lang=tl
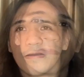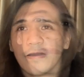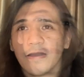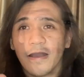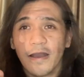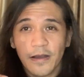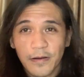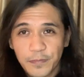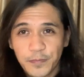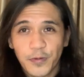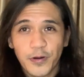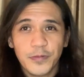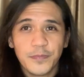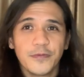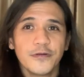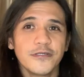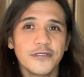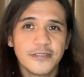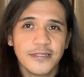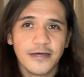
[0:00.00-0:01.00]
Ang
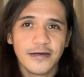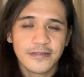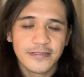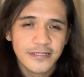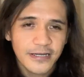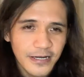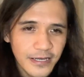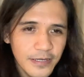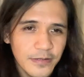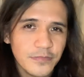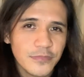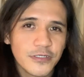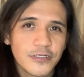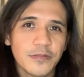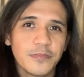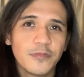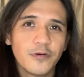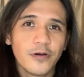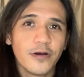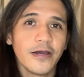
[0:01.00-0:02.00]
purpose ng dream sa
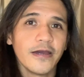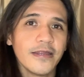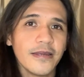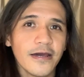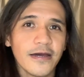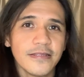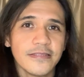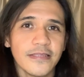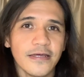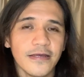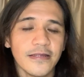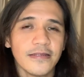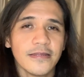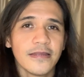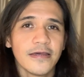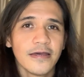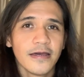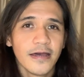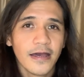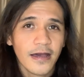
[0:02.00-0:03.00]
buhay natin
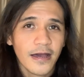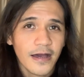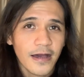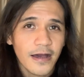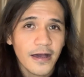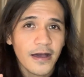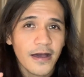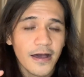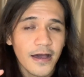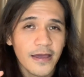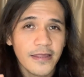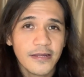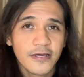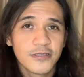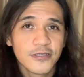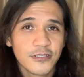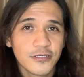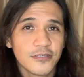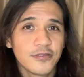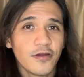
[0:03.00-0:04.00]
ay
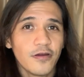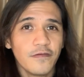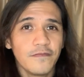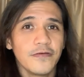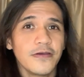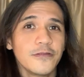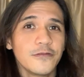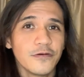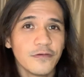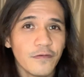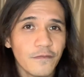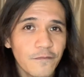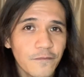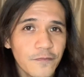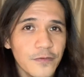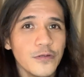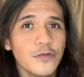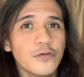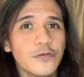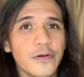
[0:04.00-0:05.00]
nagsaserve itong
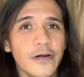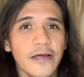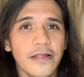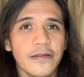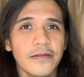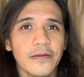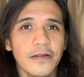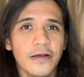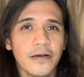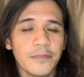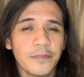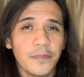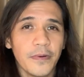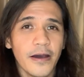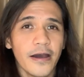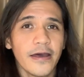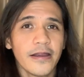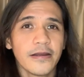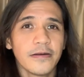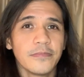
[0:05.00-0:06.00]
fuel
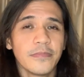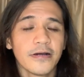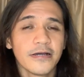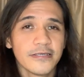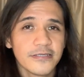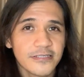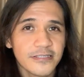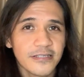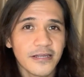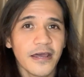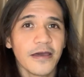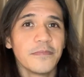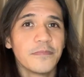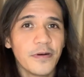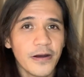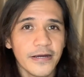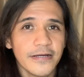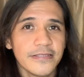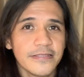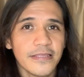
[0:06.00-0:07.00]
para mag-strive
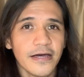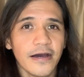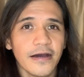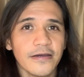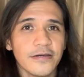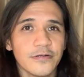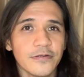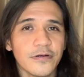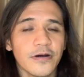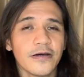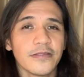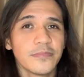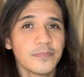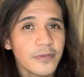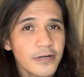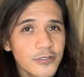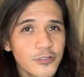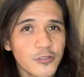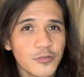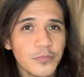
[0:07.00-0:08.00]
hard tayo at
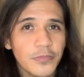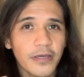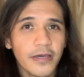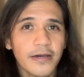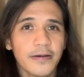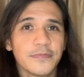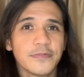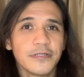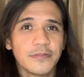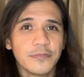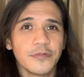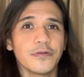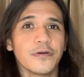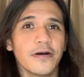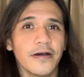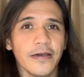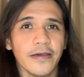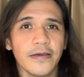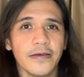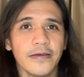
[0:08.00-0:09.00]
magsumikap sa
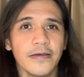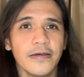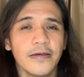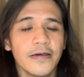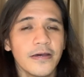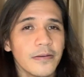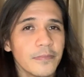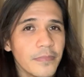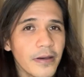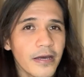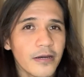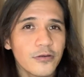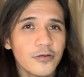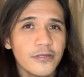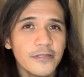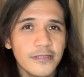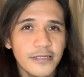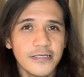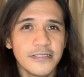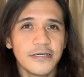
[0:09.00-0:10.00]
buhay. Pero
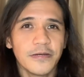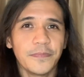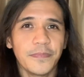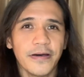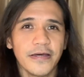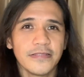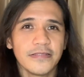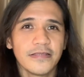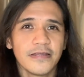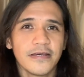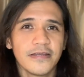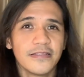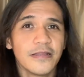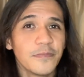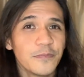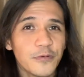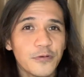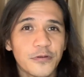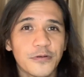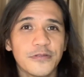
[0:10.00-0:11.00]
hindi sapat na
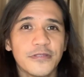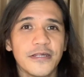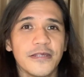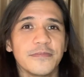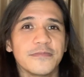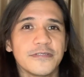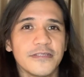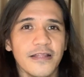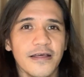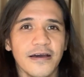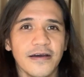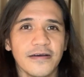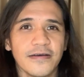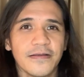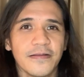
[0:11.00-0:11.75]
puro dreams lang.